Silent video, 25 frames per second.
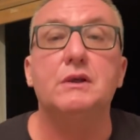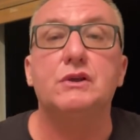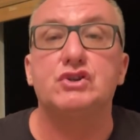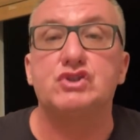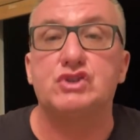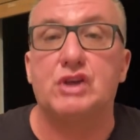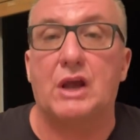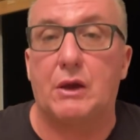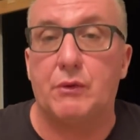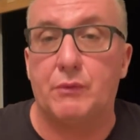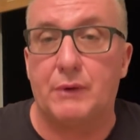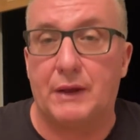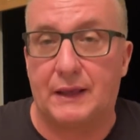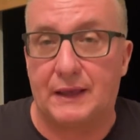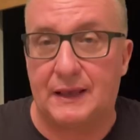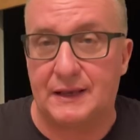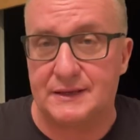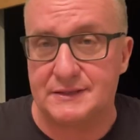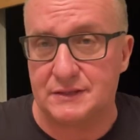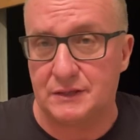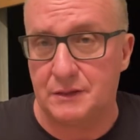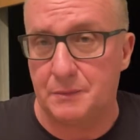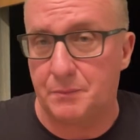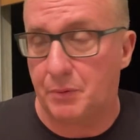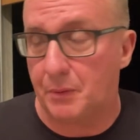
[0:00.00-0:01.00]
c'hai una
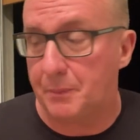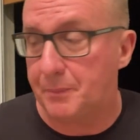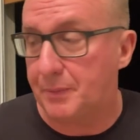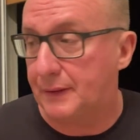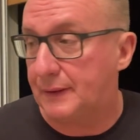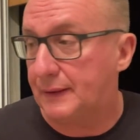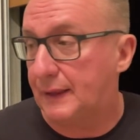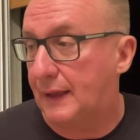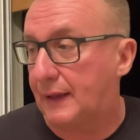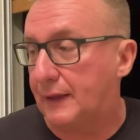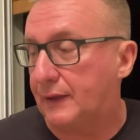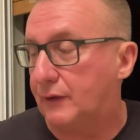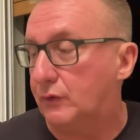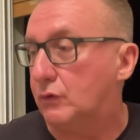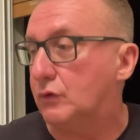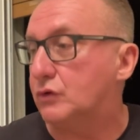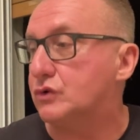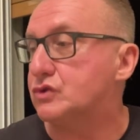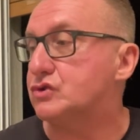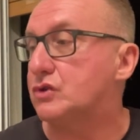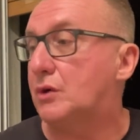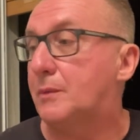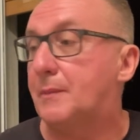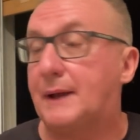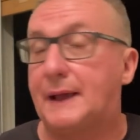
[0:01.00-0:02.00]
casa di proprietà che non lo
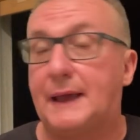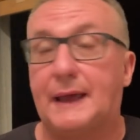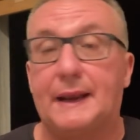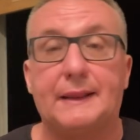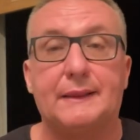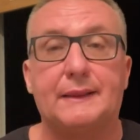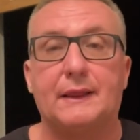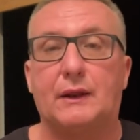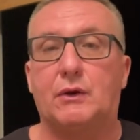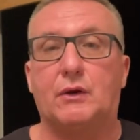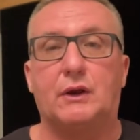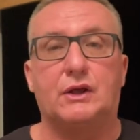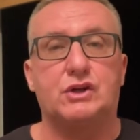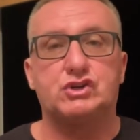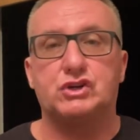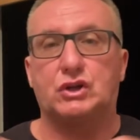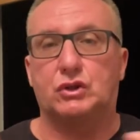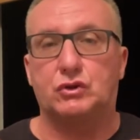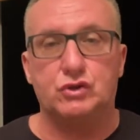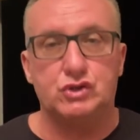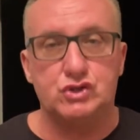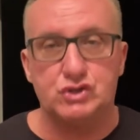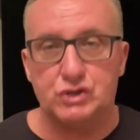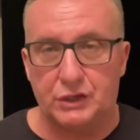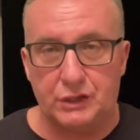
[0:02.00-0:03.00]
so, magari ti hanno
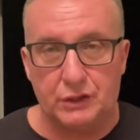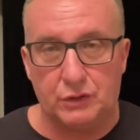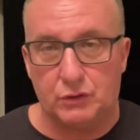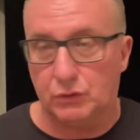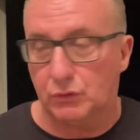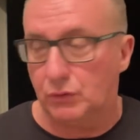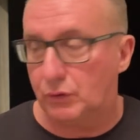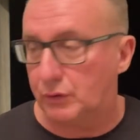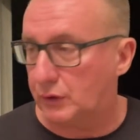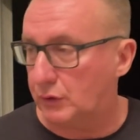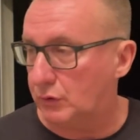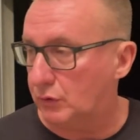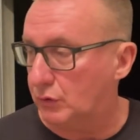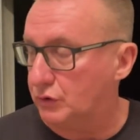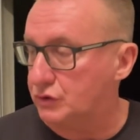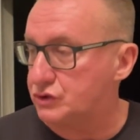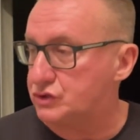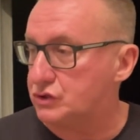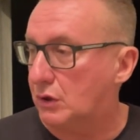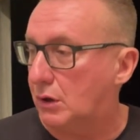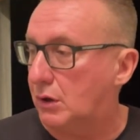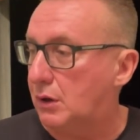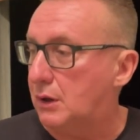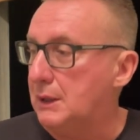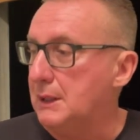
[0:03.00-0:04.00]
lasciato i genitori, non lo
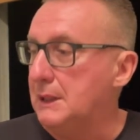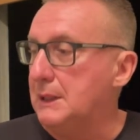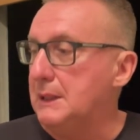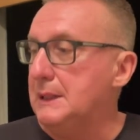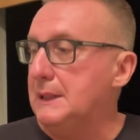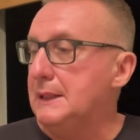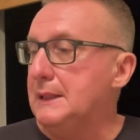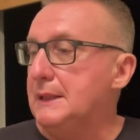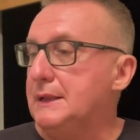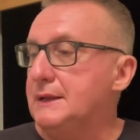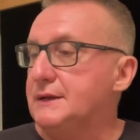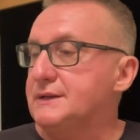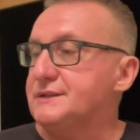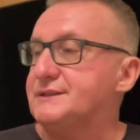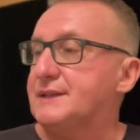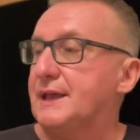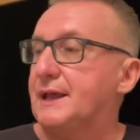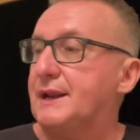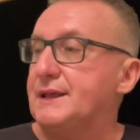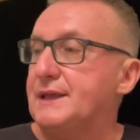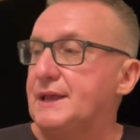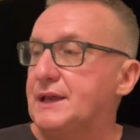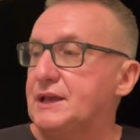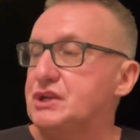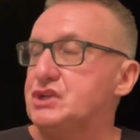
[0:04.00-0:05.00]
so, se
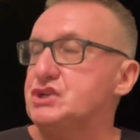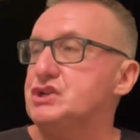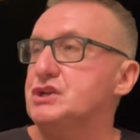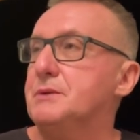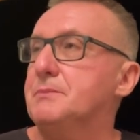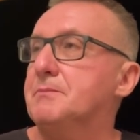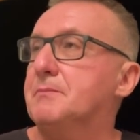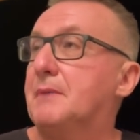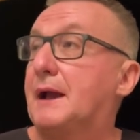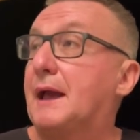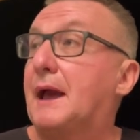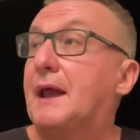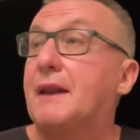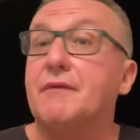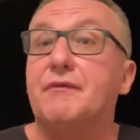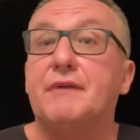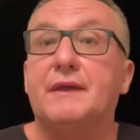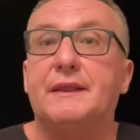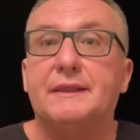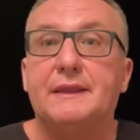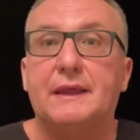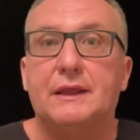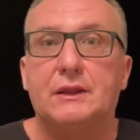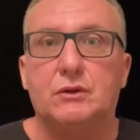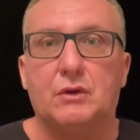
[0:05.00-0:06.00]
riesci magari
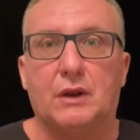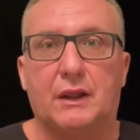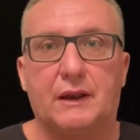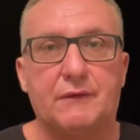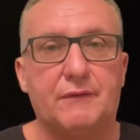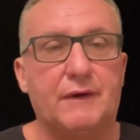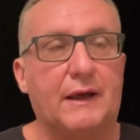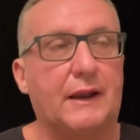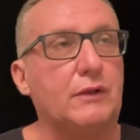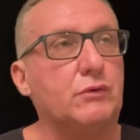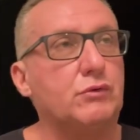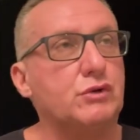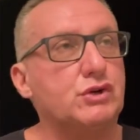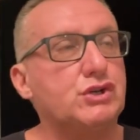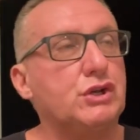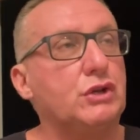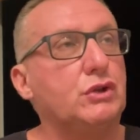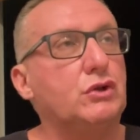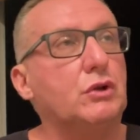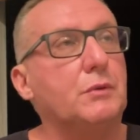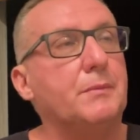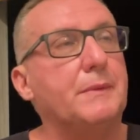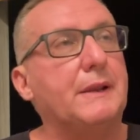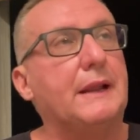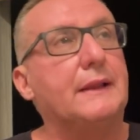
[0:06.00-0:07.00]
vendendola arrivare a
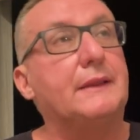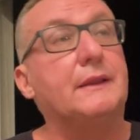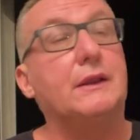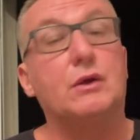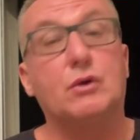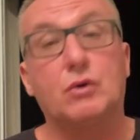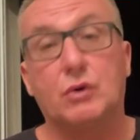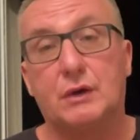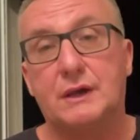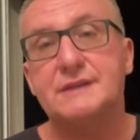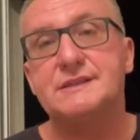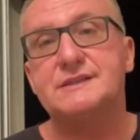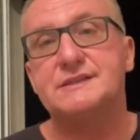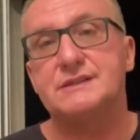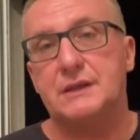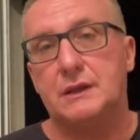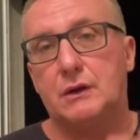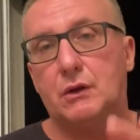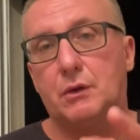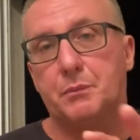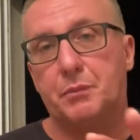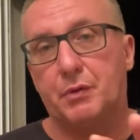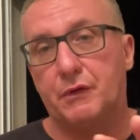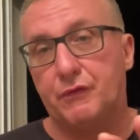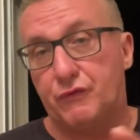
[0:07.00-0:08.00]
200.000 ti dico che sì,
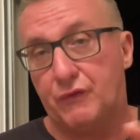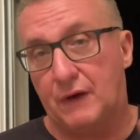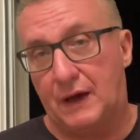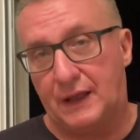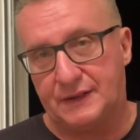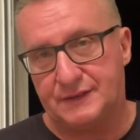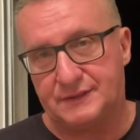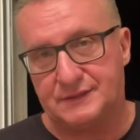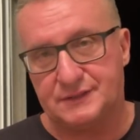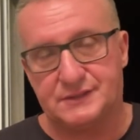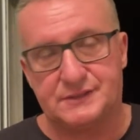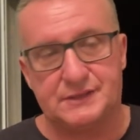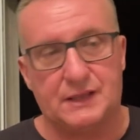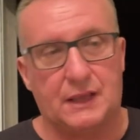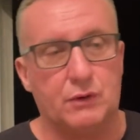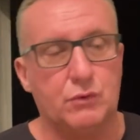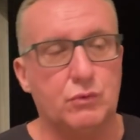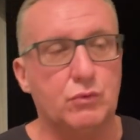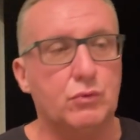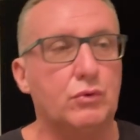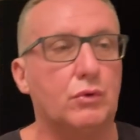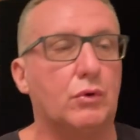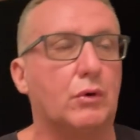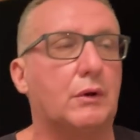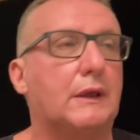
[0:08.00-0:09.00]
lo puoi fare se sei
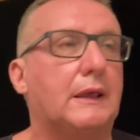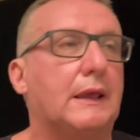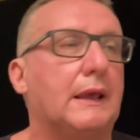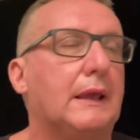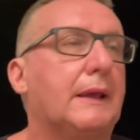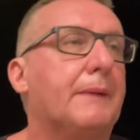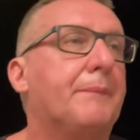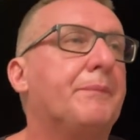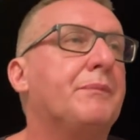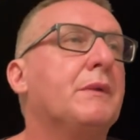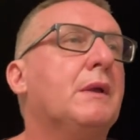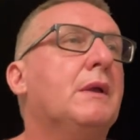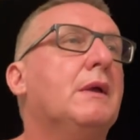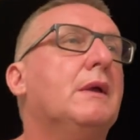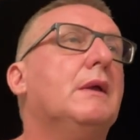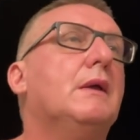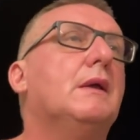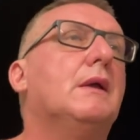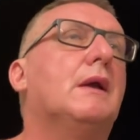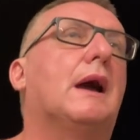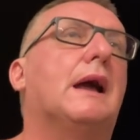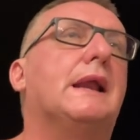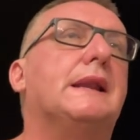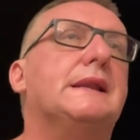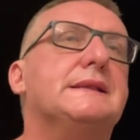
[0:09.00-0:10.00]
uno che
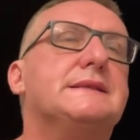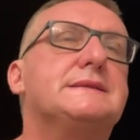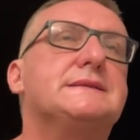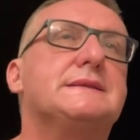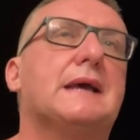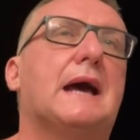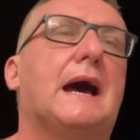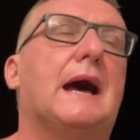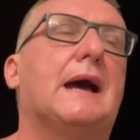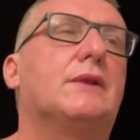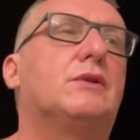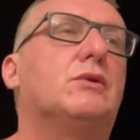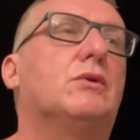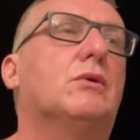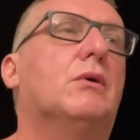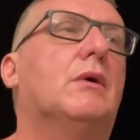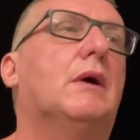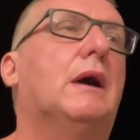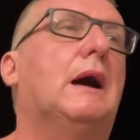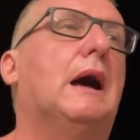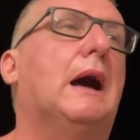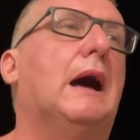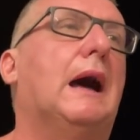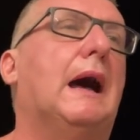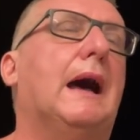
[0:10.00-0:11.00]
ha
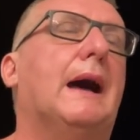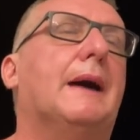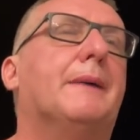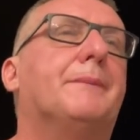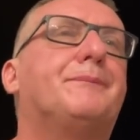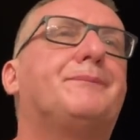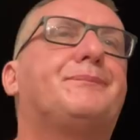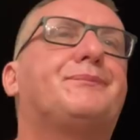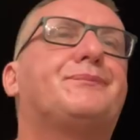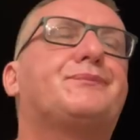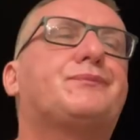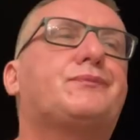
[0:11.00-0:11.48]
iniziato a